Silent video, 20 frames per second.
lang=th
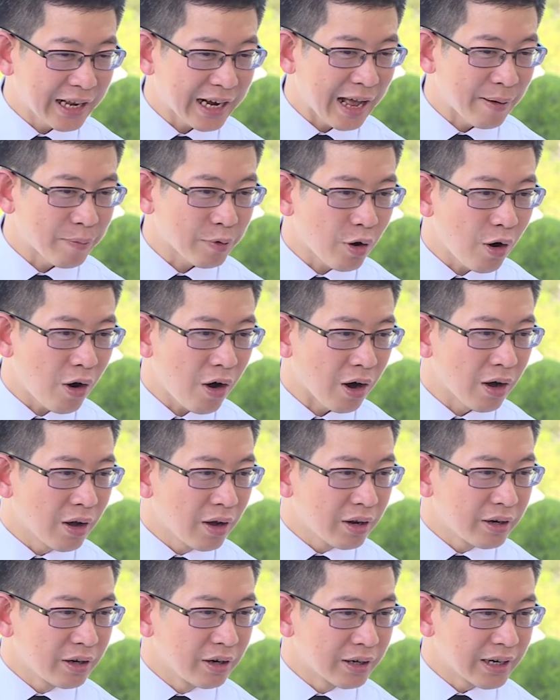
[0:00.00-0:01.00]
นะครับก็
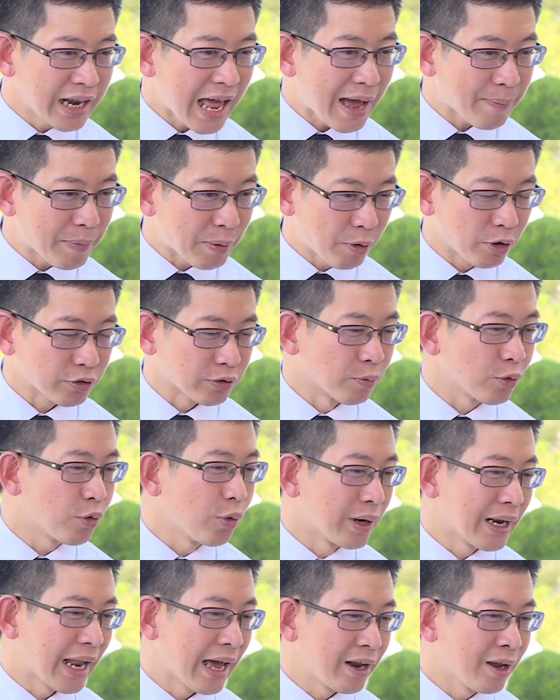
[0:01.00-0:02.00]
เดินหน้าไปพอสมค
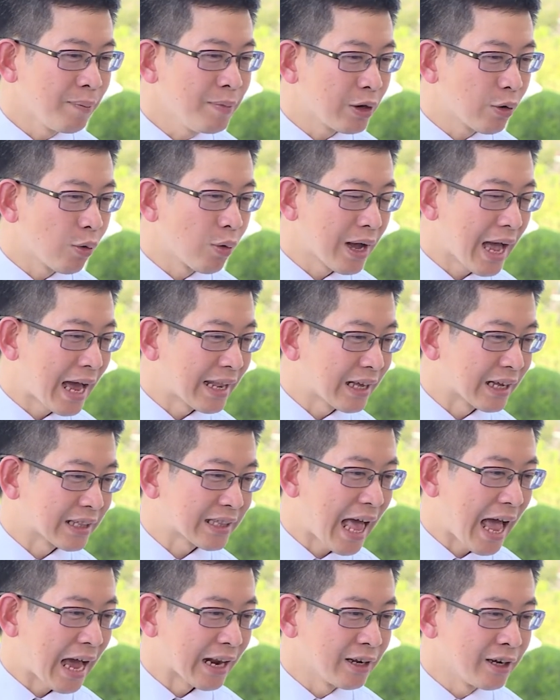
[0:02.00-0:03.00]
วรแล้วแล้วมีโครงการ
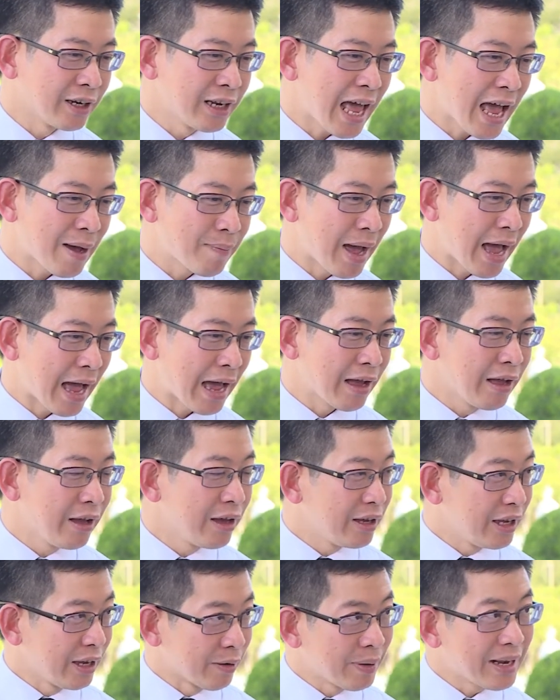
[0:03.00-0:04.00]
ต่างๆ เดินหน้ามา
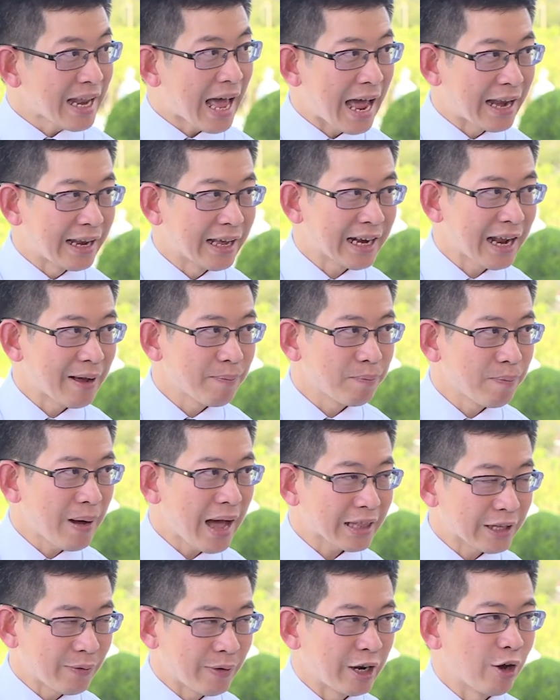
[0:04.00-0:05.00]
อีกไม่นานนะครับภา
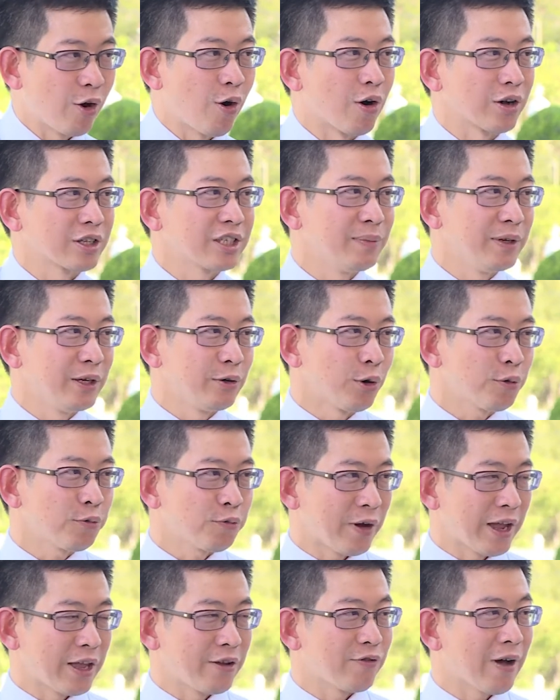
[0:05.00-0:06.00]
คตะวันออกจะมีรถ
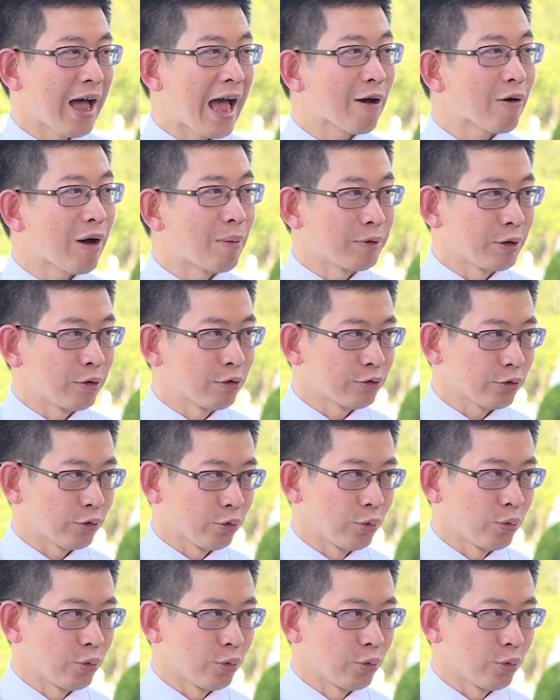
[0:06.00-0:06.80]
ไฟฟ้าความเร็วสู